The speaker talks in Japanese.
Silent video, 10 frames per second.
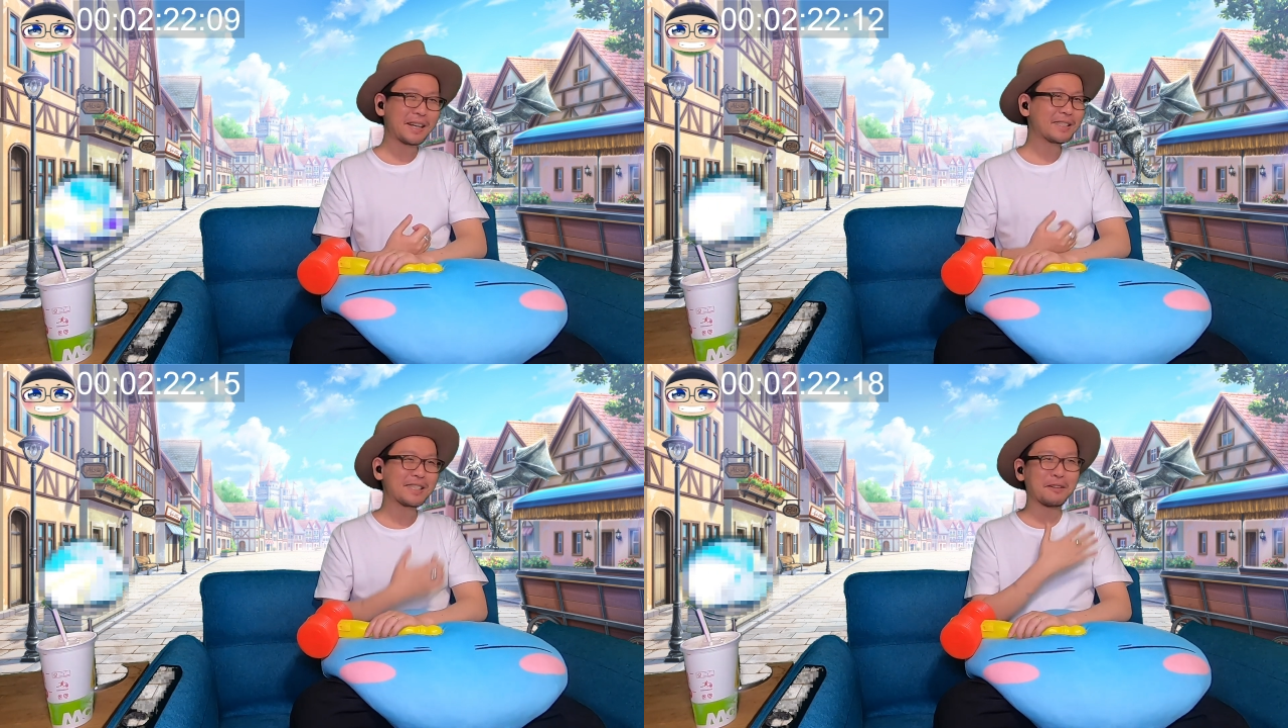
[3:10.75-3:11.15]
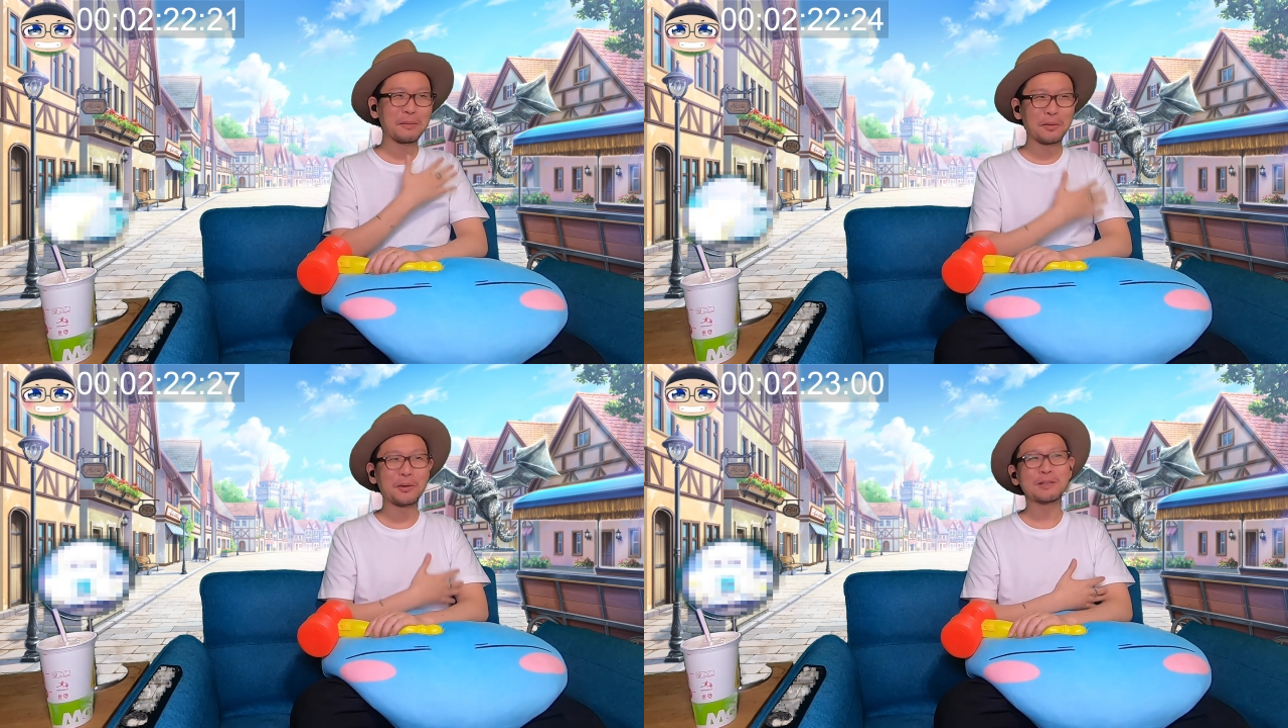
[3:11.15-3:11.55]
あずさ
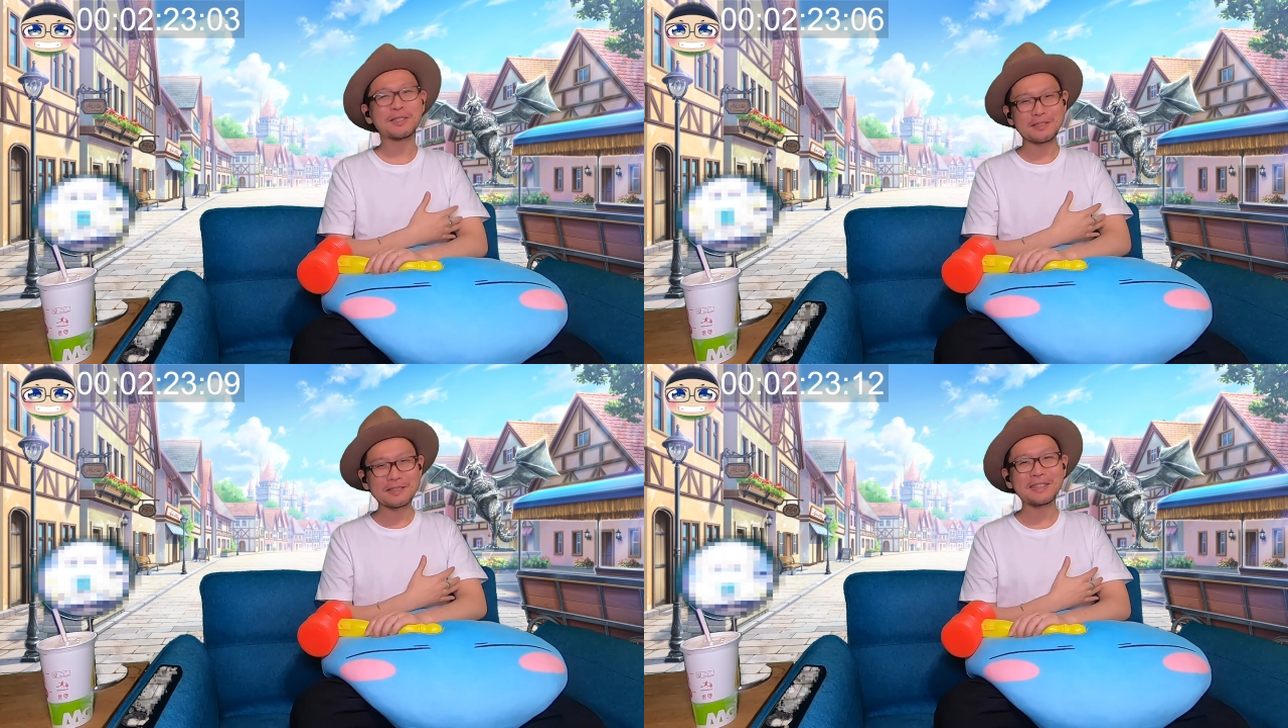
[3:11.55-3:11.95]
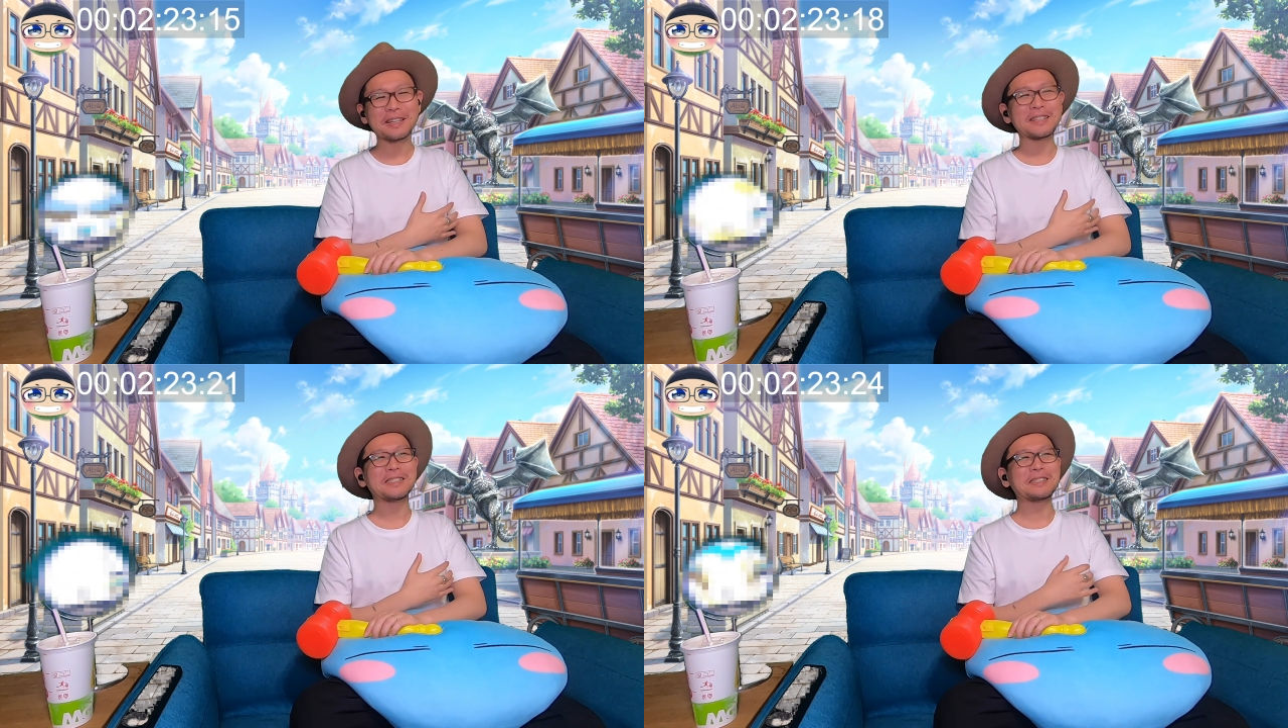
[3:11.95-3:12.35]
はもうスンっ
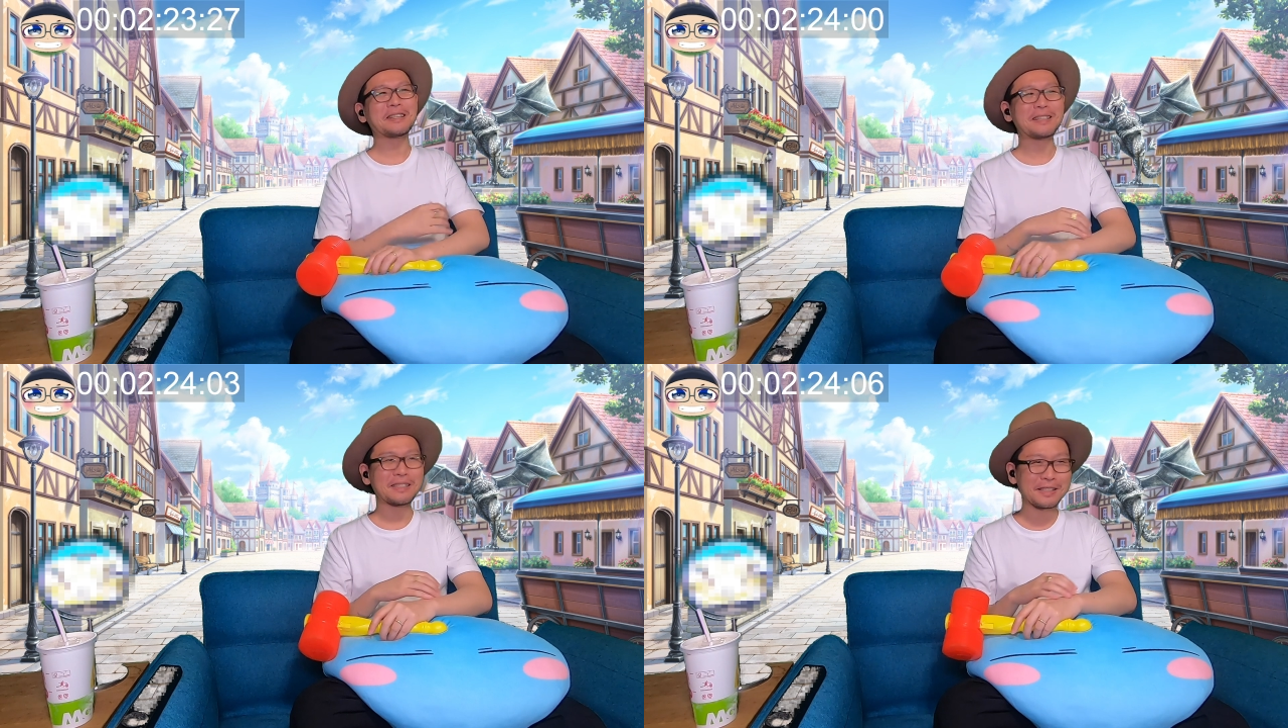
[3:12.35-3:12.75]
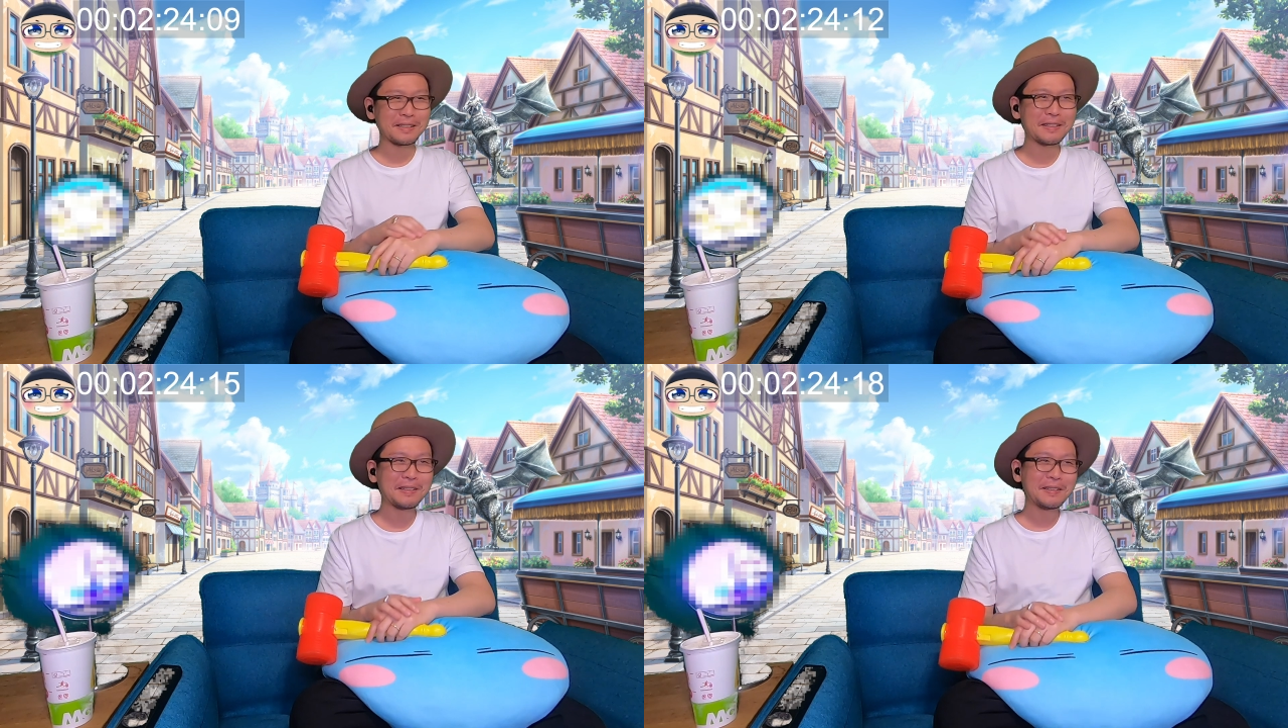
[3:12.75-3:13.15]
て感じだからさ